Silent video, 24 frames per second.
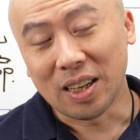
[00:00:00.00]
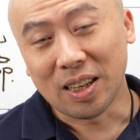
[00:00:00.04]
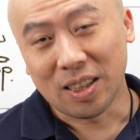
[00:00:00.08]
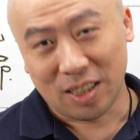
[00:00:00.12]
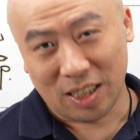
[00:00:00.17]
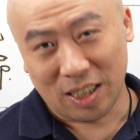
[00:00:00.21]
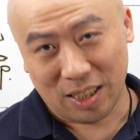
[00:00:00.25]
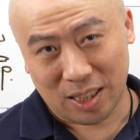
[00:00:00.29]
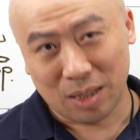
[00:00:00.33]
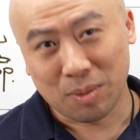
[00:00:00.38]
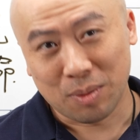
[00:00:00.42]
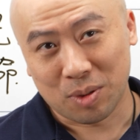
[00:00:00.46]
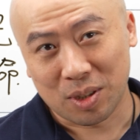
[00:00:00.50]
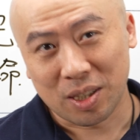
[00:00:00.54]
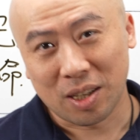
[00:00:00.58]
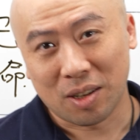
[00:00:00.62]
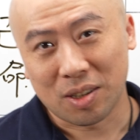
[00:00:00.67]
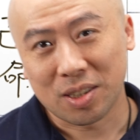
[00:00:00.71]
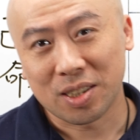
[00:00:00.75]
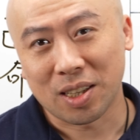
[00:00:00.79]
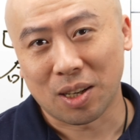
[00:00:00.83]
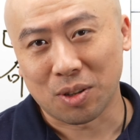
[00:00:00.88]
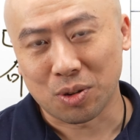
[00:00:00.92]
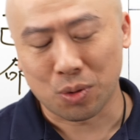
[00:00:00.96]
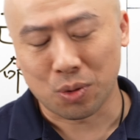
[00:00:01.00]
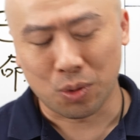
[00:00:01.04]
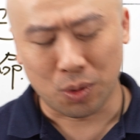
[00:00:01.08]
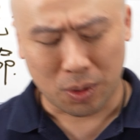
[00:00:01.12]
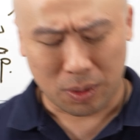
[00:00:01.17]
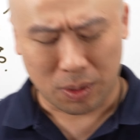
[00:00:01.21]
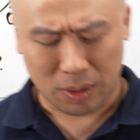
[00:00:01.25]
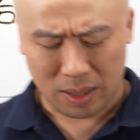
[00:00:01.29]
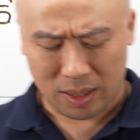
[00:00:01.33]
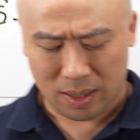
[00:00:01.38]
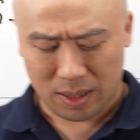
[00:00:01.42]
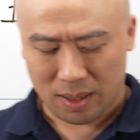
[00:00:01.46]
你是不是要想
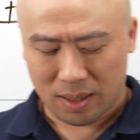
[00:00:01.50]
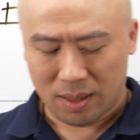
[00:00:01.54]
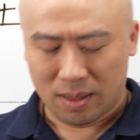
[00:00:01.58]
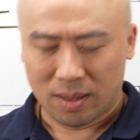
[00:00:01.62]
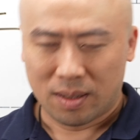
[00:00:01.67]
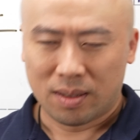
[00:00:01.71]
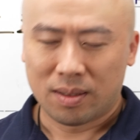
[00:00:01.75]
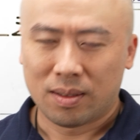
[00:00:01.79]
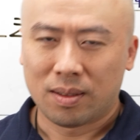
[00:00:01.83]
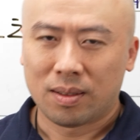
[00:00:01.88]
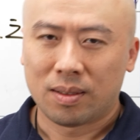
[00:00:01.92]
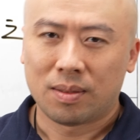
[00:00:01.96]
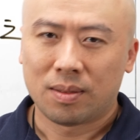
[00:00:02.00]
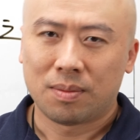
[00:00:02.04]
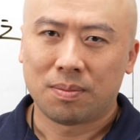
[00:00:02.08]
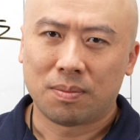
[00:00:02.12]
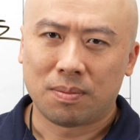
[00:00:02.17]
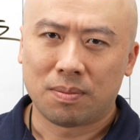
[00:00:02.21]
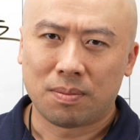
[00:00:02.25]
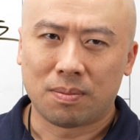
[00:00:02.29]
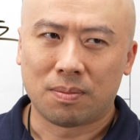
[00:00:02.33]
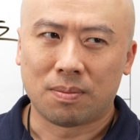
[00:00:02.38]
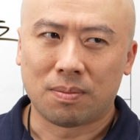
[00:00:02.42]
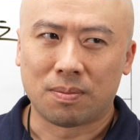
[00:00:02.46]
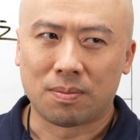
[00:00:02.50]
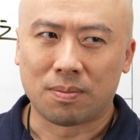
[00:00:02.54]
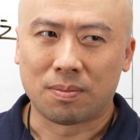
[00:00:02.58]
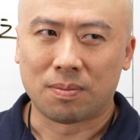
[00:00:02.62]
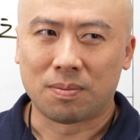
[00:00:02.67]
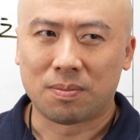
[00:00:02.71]
说，嗯，